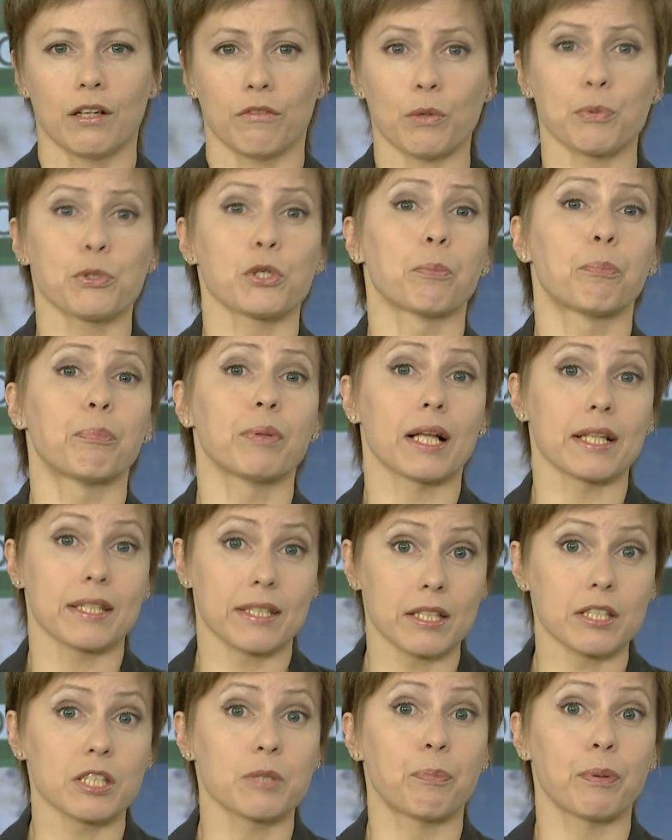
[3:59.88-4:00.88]
В общем,
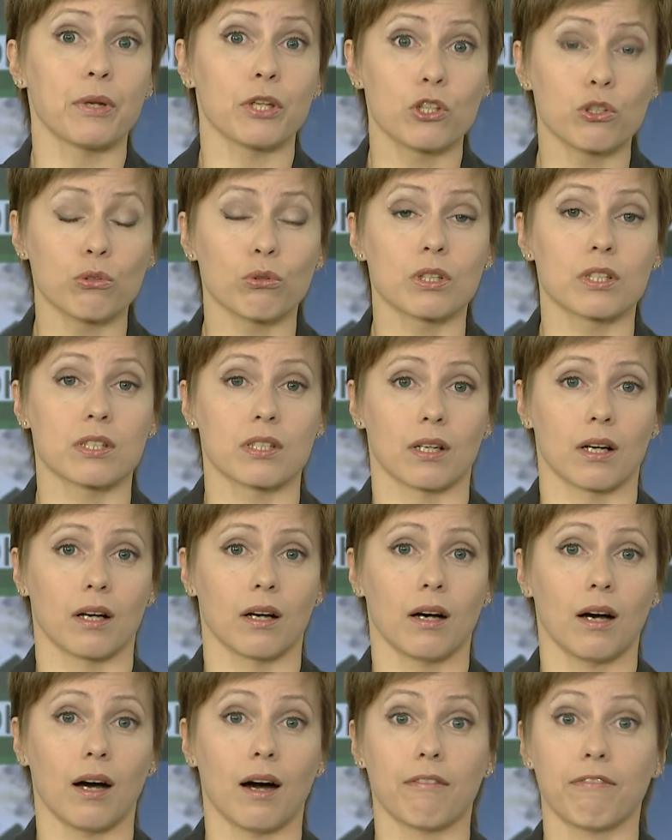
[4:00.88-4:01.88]
платить придется
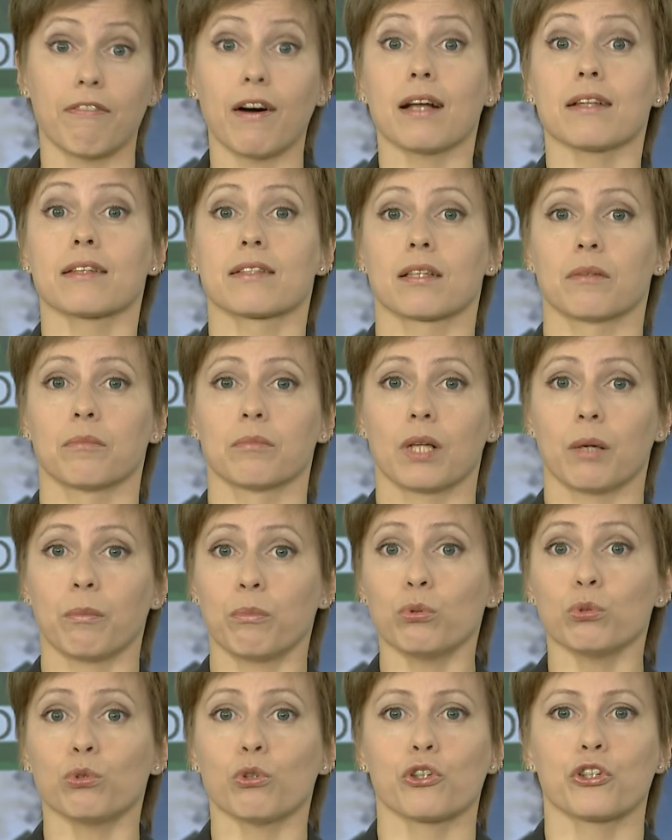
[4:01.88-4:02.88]
авансом на
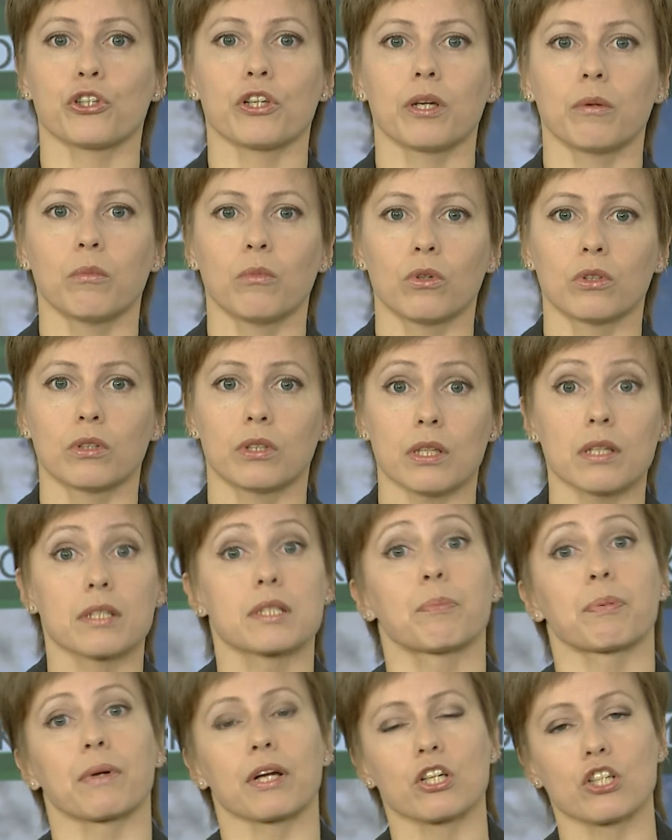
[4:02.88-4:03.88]
будущий ремонт или
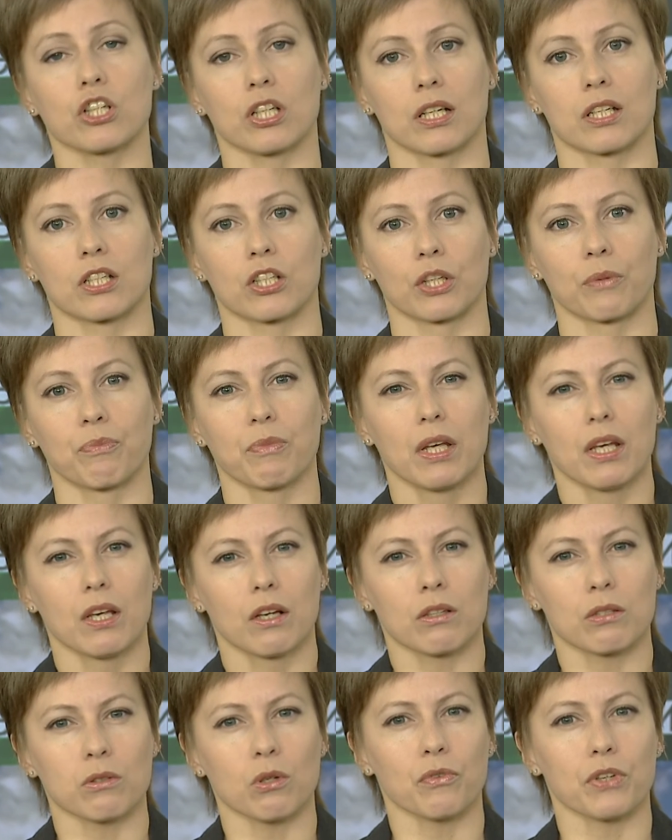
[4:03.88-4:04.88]
за прошедший.
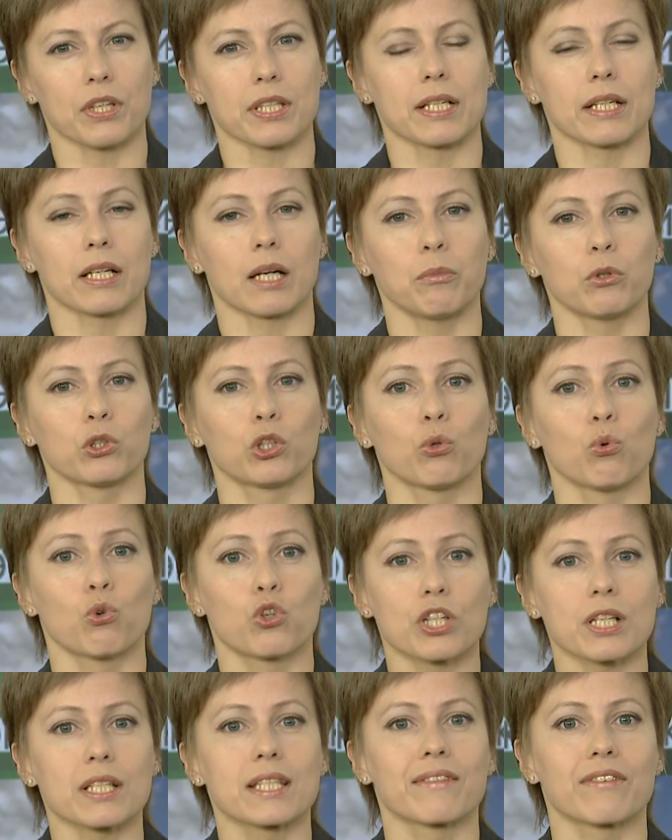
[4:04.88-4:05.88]
К слову, если работы
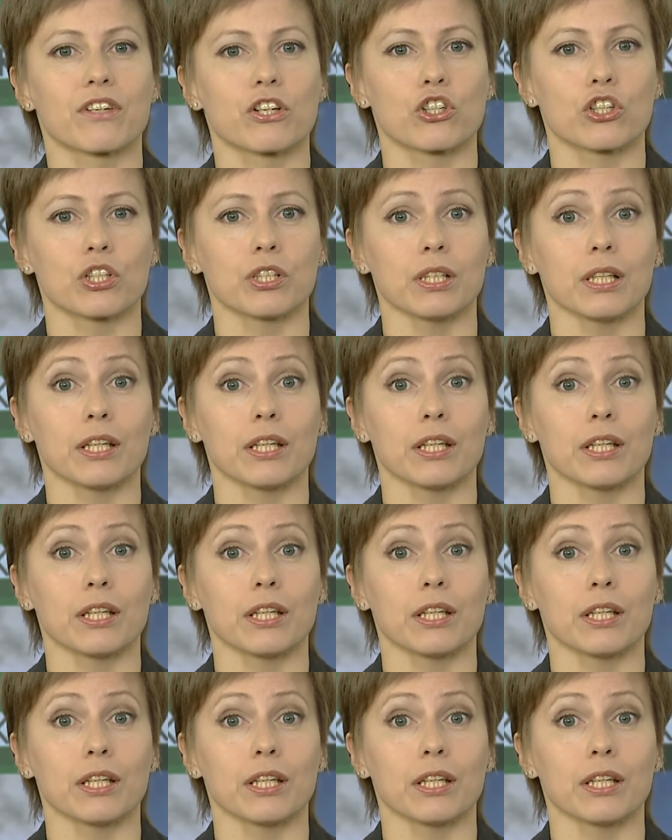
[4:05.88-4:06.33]
уже завершены,